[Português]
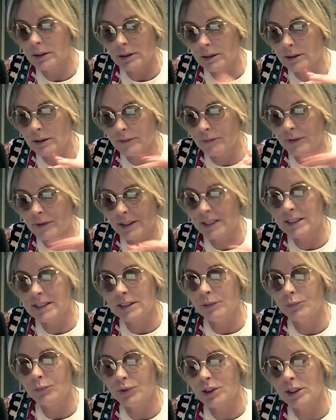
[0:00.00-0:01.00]
falar
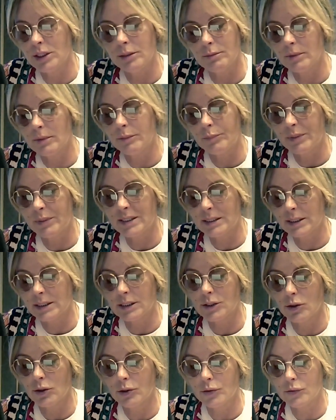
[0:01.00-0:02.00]
assim por cima para se ter
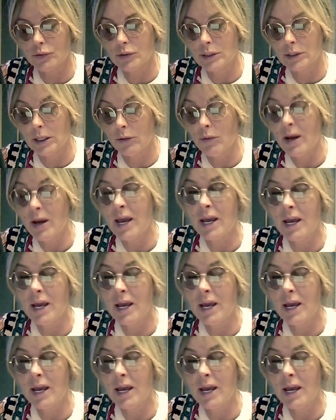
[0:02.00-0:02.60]
só a noção,